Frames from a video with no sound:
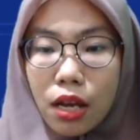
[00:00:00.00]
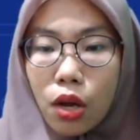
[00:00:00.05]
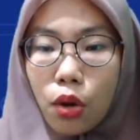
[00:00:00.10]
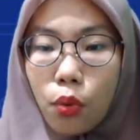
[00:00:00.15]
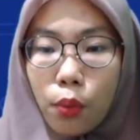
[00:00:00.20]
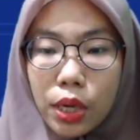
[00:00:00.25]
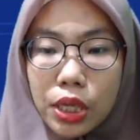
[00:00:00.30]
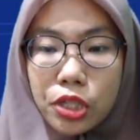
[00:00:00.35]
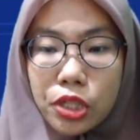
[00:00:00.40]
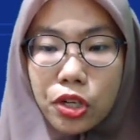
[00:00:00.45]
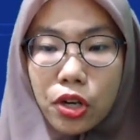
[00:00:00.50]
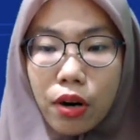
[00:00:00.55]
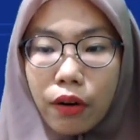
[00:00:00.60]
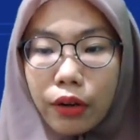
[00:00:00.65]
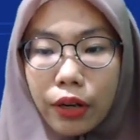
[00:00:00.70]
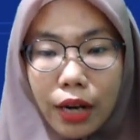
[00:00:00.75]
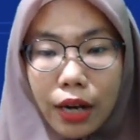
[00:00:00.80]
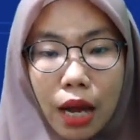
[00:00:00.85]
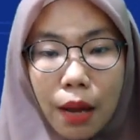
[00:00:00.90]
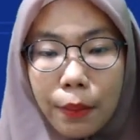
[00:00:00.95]
which
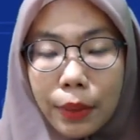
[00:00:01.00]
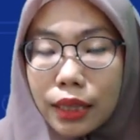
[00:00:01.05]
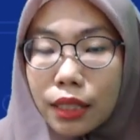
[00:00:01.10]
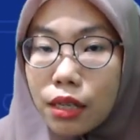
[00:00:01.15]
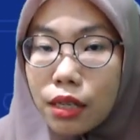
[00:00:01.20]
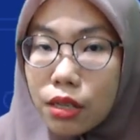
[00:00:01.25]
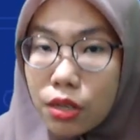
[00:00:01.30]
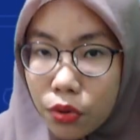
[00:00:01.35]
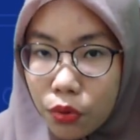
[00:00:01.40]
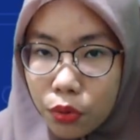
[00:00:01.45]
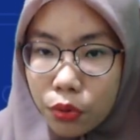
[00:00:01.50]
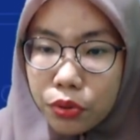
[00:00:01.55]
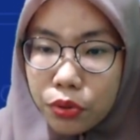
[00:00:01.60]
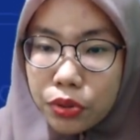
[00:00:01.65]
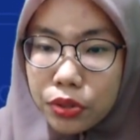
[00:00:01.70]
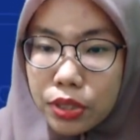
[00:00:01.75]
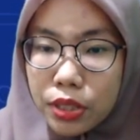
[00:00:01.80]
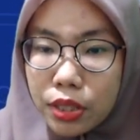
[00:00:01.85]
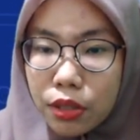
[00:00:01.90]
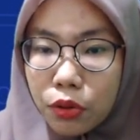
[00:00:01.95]
are commonly
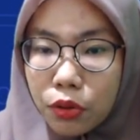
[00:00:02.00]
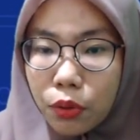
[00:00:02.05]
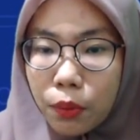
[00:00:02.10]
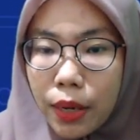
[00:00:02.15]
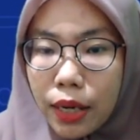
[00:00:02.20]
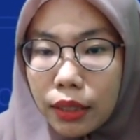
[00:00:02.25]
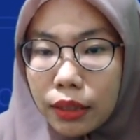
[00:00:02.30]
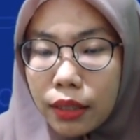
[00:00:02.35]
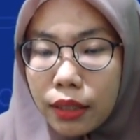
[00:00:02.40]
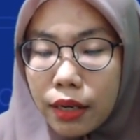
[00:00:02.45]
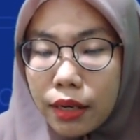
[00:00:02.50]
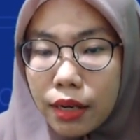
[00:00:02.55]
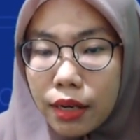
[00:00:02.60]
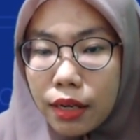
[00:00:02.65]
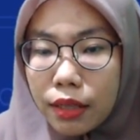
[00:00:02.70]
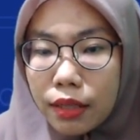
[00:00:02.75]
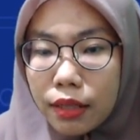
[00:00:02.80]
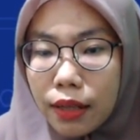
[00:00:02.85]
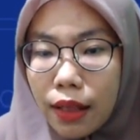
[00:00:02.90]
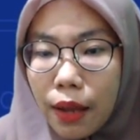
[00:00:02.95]
used, itu
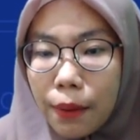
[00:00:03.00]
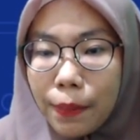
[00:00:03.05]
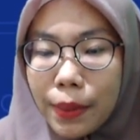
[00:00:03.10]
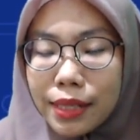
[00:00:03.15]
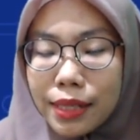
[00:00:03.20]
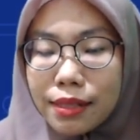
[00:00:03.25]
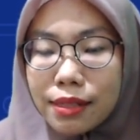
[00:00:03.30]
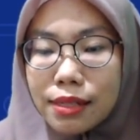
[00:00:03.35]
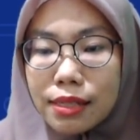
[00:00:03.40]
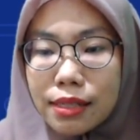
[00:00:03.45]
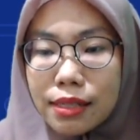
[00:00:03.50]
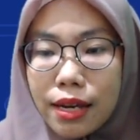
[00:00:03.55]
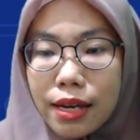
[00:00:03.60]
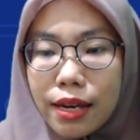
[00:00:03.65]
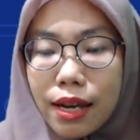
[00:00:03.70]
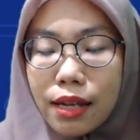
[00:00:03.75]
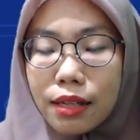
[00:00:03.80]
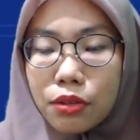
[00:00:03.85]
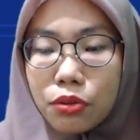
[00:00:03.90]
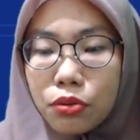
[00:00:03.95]
maknanya adalah pestisida
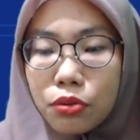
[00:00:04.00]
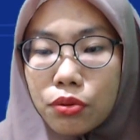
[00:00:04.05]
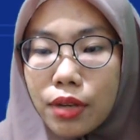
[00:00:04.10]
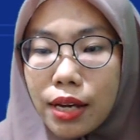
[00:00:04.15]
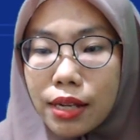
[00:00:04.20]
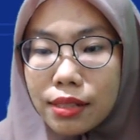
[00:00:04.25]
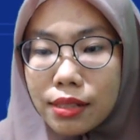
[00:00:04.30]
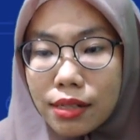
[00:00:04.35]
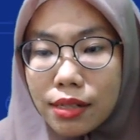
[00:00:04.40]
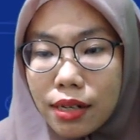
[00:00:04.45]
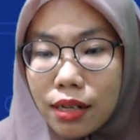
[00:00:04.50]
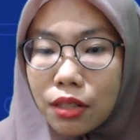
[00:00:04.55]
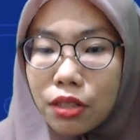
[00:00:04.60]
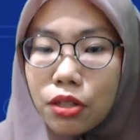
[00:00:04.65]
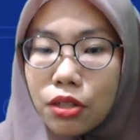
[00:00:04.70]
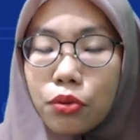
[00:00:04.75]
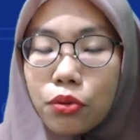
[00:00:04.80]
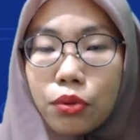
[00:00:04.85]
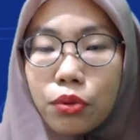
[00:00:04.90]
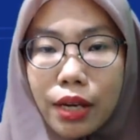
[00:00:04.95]
yang sudah sering
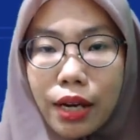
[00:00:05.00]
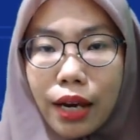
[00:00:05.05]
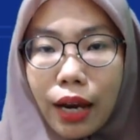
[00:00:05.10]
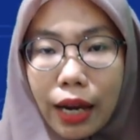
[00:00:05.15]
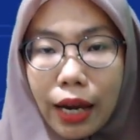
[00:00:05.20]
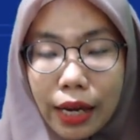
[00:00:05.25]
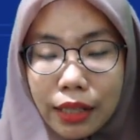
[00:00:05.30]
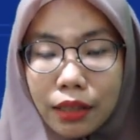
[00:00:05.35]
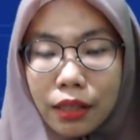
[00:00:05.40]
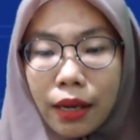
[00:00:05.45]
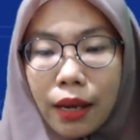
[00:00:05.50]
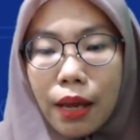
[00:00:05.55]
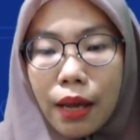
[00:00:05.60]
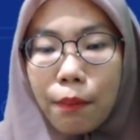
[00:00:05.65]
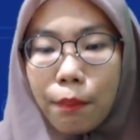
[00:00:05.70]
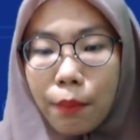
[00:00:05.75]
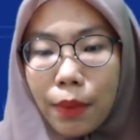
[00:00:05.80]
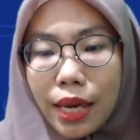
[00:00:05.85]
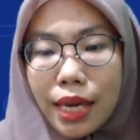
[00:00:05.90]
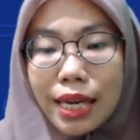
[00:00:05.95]
digunakan
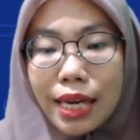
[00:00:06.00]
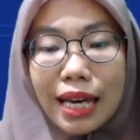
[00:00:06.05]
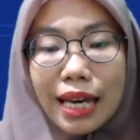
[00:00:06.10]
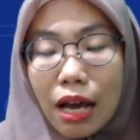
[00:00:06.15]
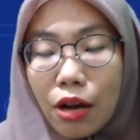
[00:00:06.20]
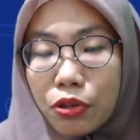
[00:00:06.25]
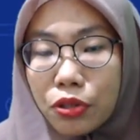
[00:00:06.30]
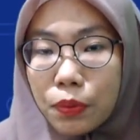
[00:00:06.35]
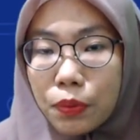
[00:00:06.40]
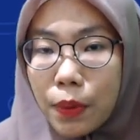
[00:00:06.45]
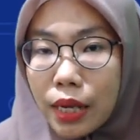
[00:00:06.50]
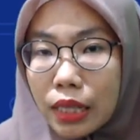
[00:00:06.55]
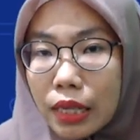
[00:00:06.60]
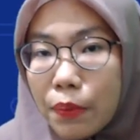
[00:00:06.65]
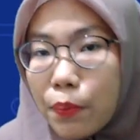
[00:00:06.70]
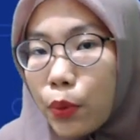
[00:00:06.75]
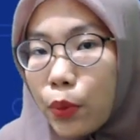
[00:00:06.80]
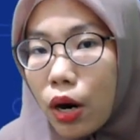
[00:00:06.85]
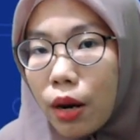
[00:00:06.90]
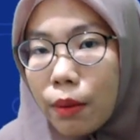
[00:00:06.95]
may cause
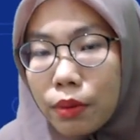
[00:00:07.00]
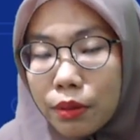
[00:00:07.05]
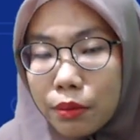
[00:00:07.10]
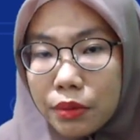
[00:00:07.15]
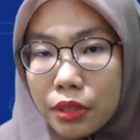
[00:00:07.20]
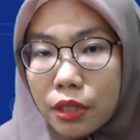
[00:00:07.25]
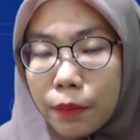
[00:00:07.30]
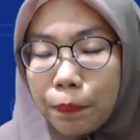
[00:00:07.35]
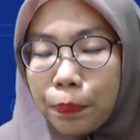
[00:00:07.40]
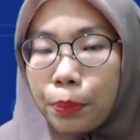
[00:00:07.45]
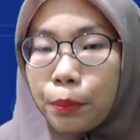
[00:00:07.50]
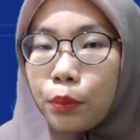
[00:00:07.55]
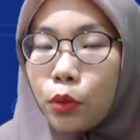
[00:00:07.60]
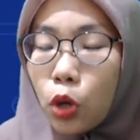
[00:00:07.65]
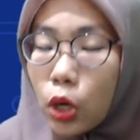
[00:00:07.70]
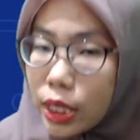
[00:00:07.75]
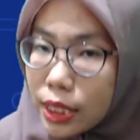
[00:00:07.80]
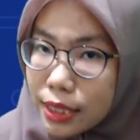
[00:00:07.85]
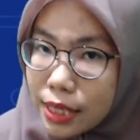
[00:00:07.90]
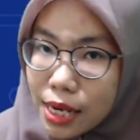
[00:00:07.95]
many problems.
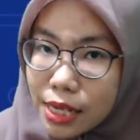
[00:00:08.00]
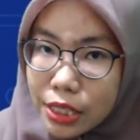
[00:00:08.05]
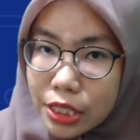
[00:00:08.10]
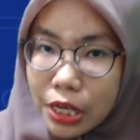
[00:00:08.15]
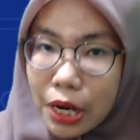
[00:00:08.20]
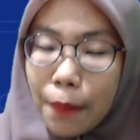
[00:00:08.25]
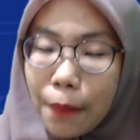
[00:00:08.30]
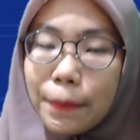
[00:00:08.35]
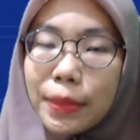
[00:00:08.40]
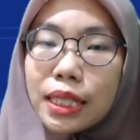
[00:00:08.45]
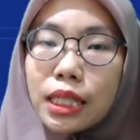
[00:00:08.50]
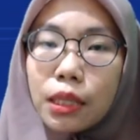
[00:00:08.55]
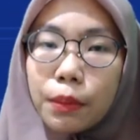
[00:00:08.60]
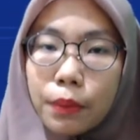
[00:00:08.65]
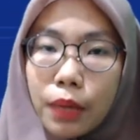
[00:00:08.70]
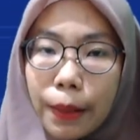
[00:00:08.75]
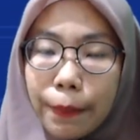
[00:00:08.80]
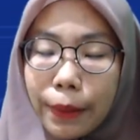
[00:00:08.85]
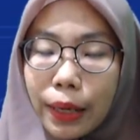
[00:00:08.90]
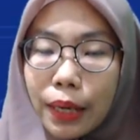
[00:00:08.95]
Mungkin saja
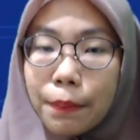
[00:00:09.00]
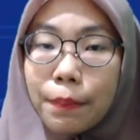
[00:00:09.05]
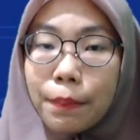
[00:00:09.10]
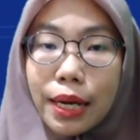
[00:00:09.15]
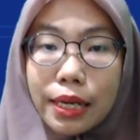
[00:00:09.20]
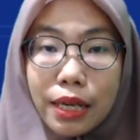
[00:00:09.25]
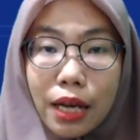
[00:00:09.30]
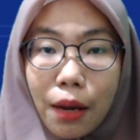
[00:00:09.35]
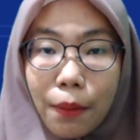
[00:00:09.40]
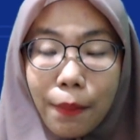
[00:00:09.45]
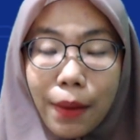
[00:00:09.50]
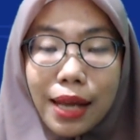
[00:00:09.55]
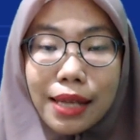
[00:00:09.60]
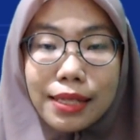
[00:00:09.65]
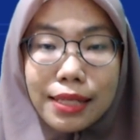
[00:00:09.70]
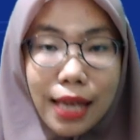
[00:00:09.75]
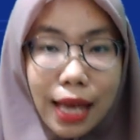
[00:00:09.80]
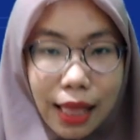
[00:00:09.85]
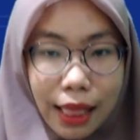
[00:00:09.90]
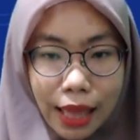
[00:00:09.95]
menyebabkan banyak
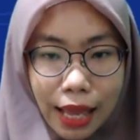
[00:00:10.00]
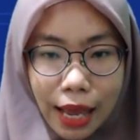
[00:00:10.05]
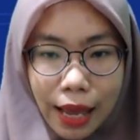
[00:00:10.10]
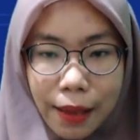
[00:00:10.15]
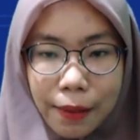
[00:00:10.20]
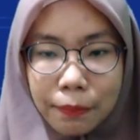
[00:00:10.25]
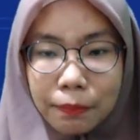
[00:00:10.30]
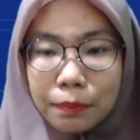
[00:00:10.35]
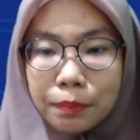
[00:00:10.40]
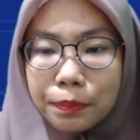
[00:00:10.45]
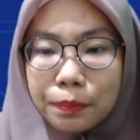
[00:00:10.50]
masalah.